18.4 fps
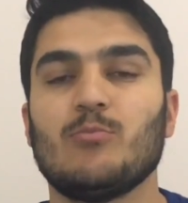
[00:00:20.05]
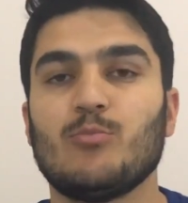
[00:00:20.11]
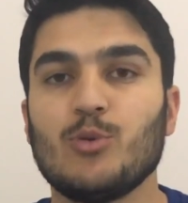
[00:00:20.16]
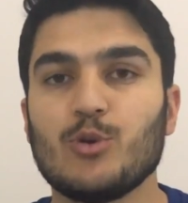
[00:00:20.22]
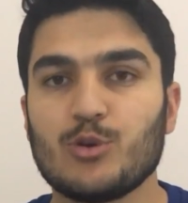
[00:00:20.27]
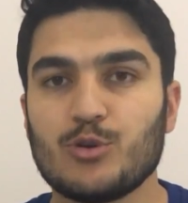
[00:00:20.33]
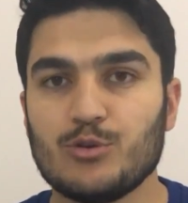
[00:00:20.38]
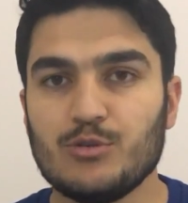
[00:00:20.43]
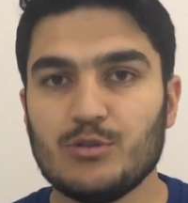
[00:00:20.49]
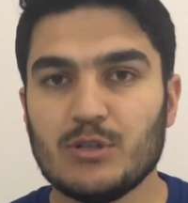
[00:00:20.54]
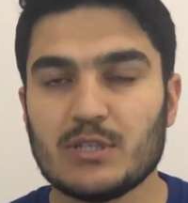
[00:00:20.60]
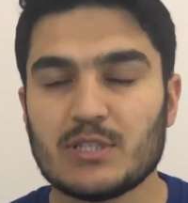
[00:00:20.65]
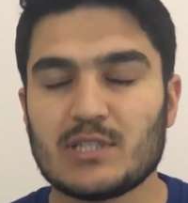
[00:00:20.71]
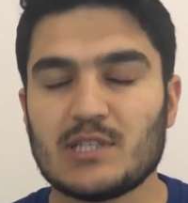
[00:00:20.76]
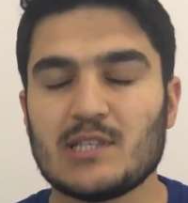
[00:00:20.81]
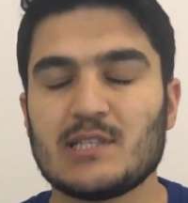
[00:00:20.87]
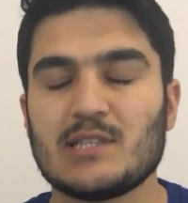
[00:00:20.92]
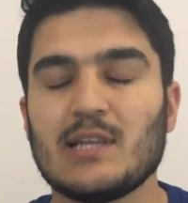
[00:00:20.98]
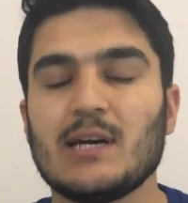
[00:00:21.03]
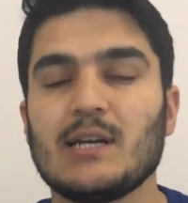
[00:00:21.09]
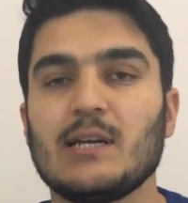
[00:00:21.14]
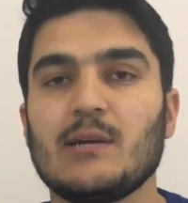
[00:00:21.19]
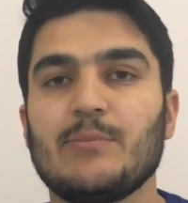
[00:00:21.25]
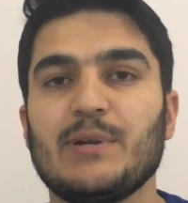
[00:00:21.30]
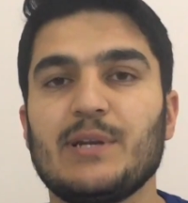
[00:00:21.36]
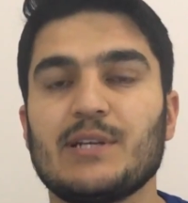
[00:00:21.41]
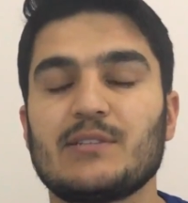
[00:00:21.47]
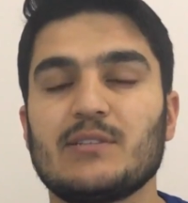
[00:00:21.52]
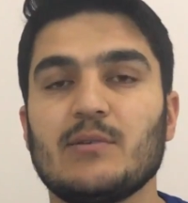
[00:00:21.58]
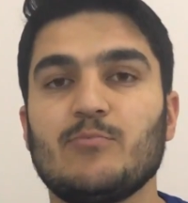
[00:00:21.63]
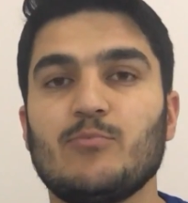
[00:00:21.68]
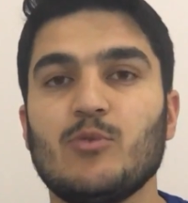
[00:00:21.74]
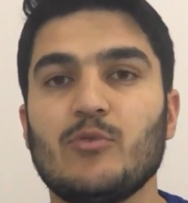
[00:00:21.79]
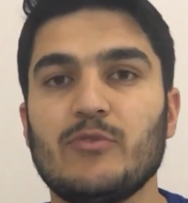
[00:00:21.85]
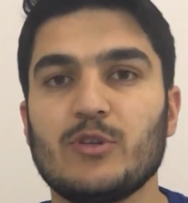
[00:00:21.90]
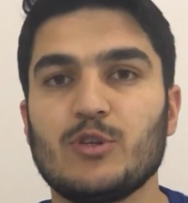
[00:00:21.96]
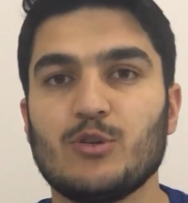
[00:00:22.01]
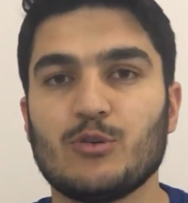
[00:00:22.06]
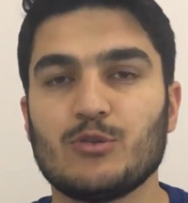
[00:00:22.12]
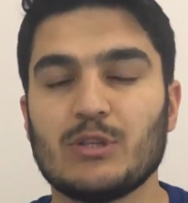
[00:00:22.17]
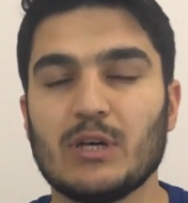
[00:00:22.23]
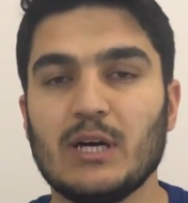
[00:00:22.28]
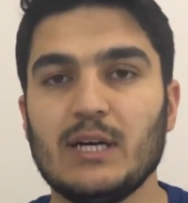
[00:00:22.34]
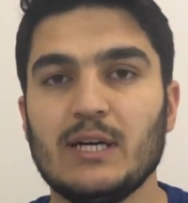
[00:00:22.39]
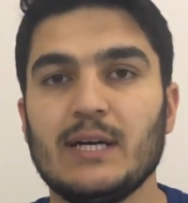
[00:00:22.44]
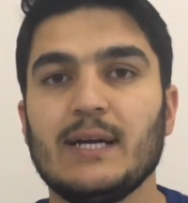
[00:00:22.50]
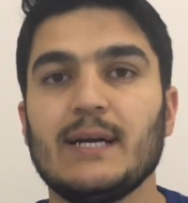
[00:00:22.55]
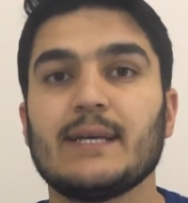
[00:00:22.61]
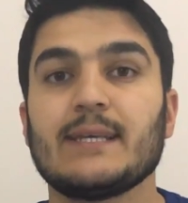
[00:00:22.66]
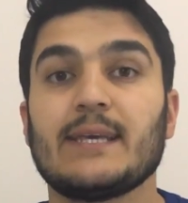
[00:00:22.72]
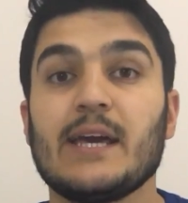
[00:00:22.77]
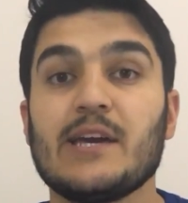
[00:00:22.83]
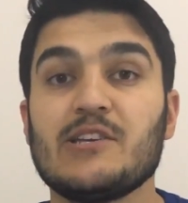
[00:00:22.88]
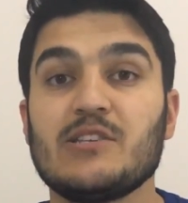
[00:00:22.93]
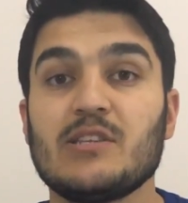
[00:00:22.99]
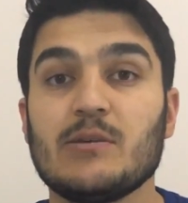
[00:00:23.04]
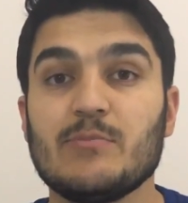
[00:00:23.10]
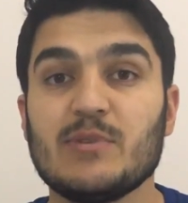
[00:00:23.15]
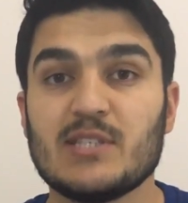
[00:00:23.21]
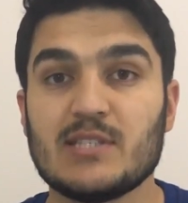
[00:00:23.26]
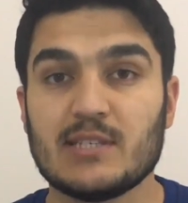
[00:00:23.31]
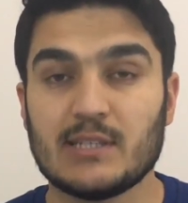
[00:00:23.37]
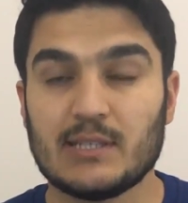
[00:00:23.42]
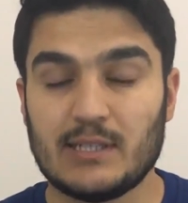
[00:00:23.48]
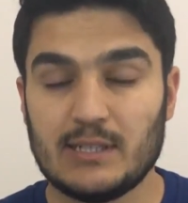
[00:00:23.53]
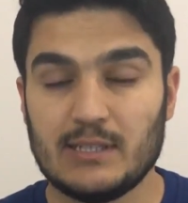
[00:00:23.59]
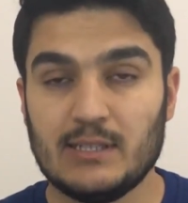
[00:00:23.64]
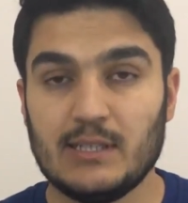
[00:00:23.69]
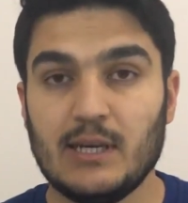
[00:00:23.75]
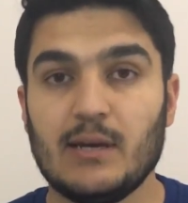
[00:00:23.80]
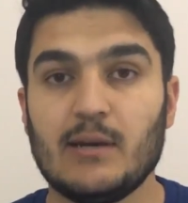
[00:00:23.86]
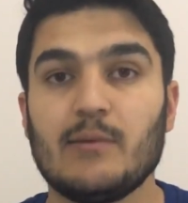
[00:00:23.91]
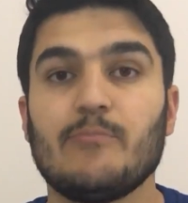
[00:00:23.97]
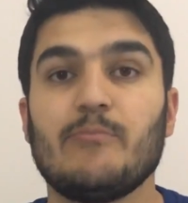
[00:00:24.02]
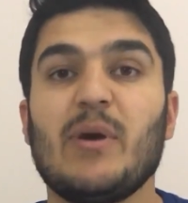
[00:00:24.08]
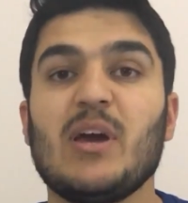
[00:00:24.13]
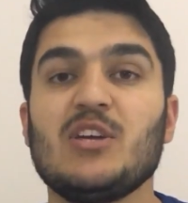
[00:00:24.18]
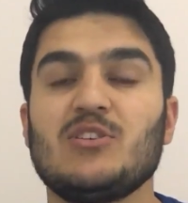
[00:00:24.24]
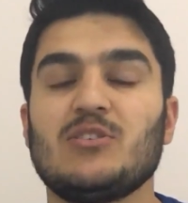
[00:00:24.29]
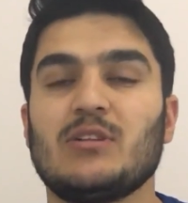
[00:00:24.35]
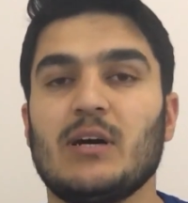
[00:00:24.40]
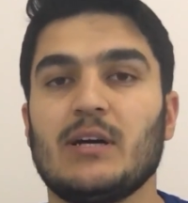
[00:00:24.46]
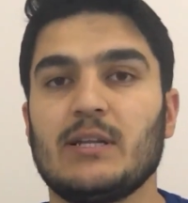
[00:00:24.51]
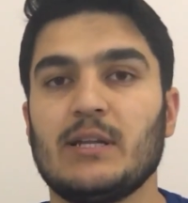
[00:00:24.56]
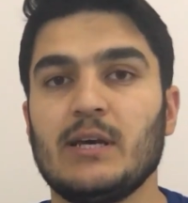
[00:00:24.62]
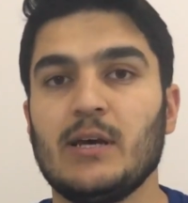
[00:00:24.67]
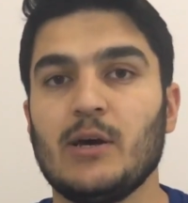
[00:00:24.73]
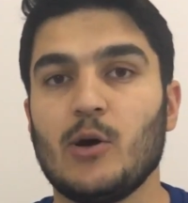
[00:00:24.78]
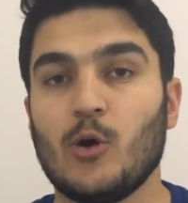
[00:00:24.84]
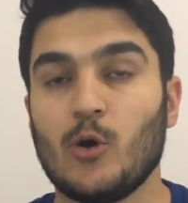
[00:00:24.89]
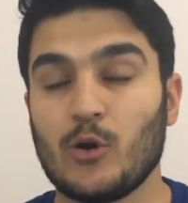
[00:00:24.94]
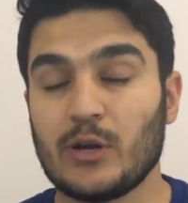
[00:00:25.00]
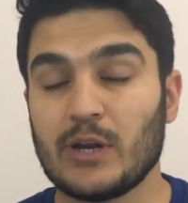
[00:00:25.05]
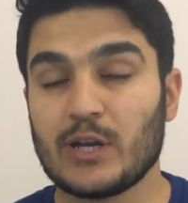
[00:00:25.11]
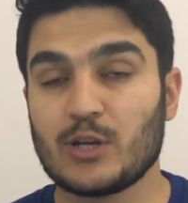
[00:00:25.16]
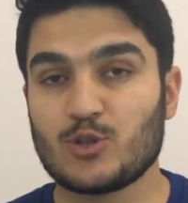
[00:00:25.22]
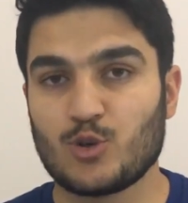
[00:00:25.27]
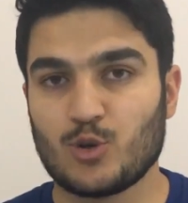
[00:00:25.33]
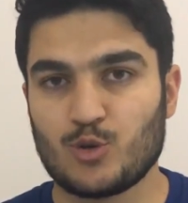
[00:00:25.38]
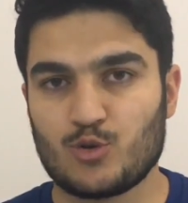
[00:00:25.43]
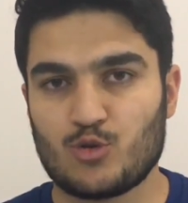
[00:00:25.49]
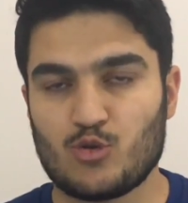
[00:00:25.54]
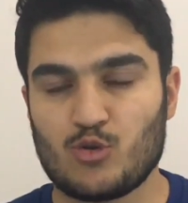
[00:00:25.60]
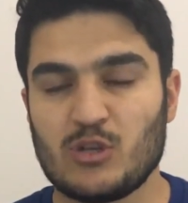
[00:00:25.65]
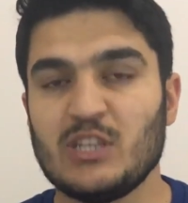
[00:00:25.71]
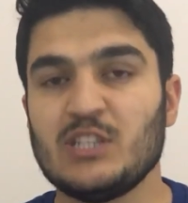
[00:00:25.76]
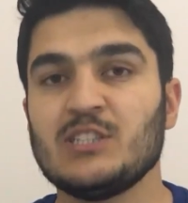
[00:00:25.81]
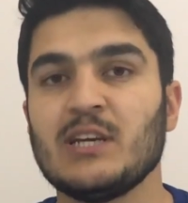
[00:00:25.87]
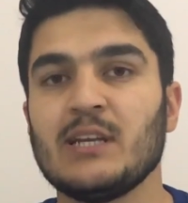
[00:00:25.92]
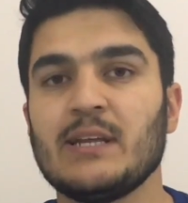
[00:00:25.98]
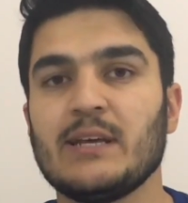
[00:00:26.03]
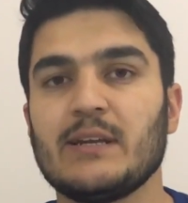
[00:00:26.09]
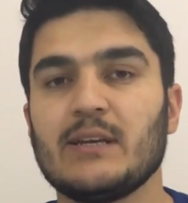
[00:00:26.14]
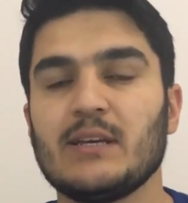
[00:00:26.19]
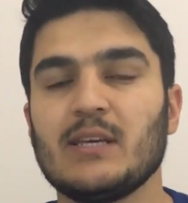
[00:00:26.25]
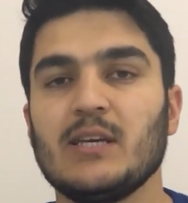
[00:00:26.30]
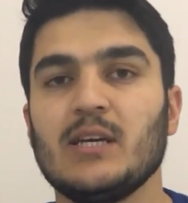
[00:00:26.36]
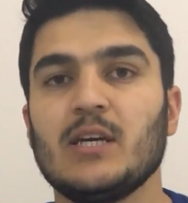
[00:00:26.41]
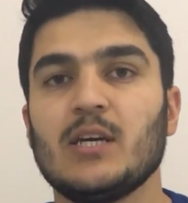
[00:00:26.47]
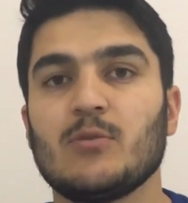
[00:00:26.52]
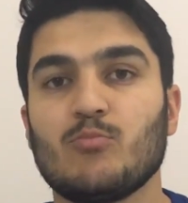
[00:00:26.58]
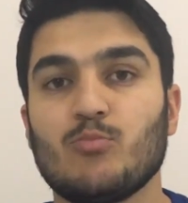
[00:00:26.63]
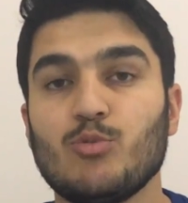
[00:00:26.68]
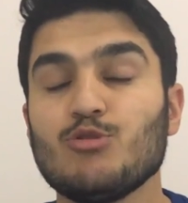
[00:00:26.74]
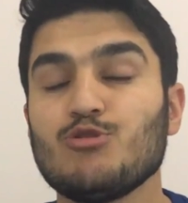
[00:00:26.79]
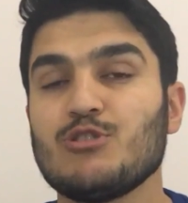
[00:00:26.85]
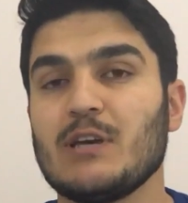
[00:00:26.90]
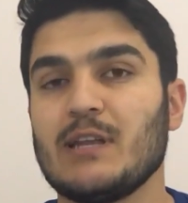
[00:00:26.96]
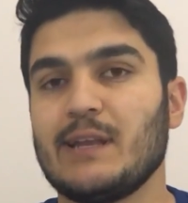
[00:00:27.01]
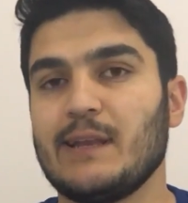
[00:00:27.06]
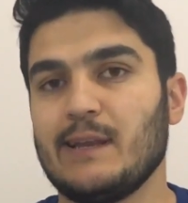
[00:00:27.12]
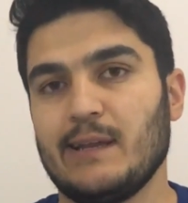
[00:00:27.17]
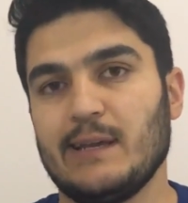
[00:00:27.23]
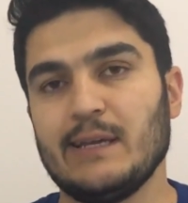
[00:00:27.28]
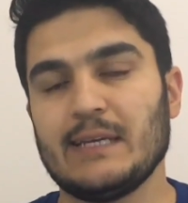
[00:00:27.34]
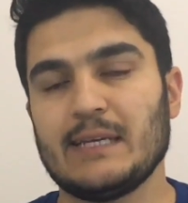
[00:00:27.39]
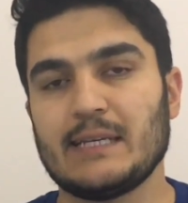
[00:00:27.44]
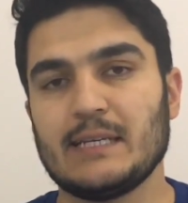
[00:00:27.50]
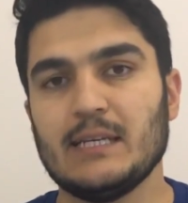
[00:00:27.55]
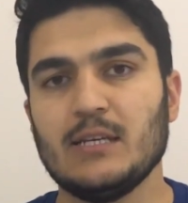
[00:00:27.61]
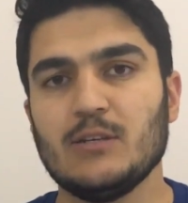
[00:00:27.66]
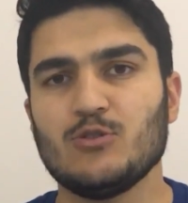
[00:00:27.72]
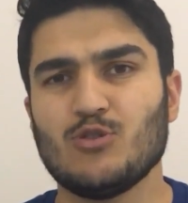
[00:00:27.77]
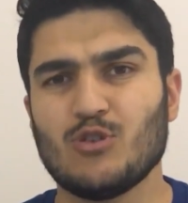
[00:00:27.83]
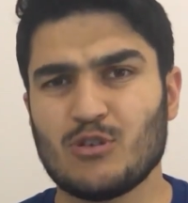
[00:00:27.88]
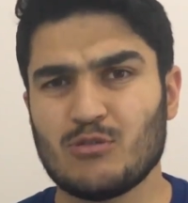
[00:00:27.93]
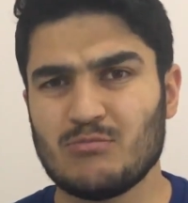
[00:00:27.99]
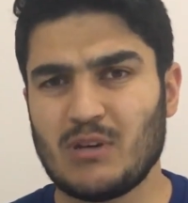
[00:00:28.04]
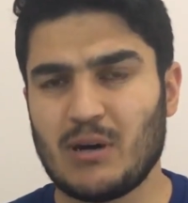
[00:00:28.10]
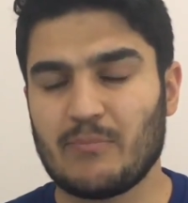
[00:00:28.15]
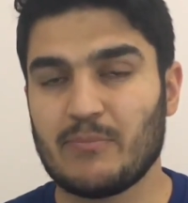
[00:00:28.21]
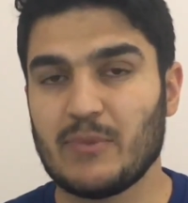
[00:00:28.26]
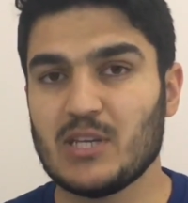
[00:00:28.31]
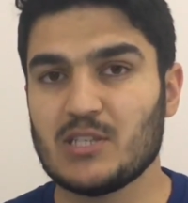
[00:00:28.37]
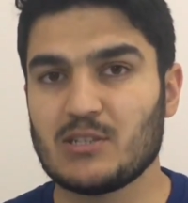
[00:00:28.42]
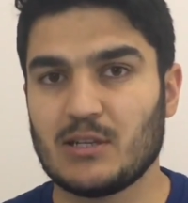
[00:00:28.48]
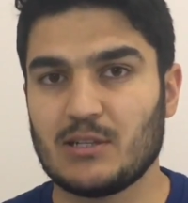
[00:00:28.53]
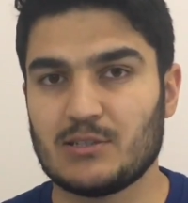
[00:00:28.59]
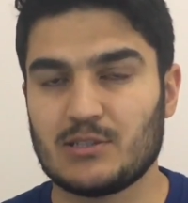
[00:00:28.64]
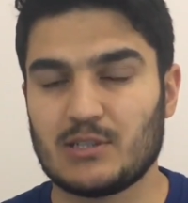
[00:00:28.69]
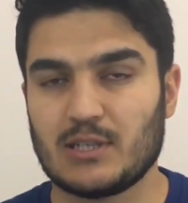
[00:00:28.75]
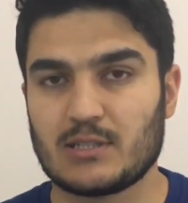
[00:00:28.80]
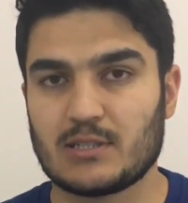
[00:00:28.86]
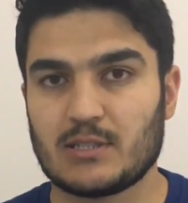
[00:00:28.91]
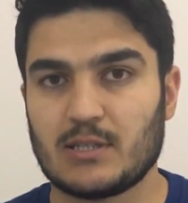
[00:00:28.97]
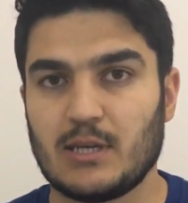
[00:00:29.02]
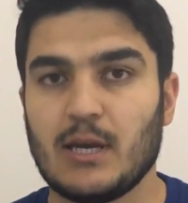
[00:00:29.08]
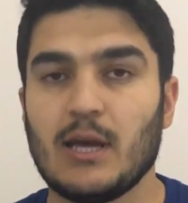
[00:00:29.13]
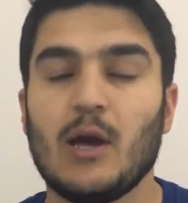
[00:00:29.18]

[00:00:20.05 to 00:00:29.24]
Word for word: Bugün sizlerle birlikte bu videoda geçtiğimiz yılın 5 tane örnek sonucunu inceleyerek bu seneyle ilgili yorum yapmaya çalışacağız.